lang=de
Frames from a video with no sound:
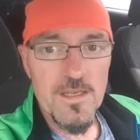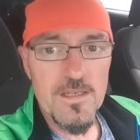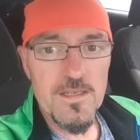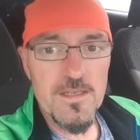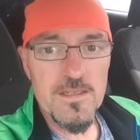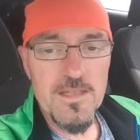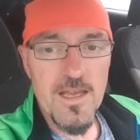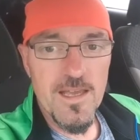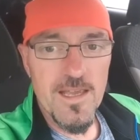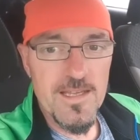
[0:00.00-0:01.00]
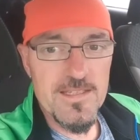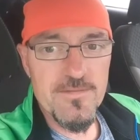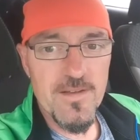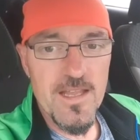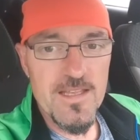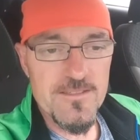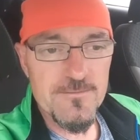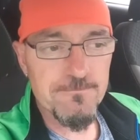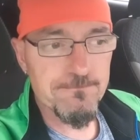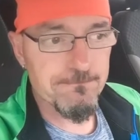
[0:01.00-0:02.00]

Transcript: äh, nach rechts verlassen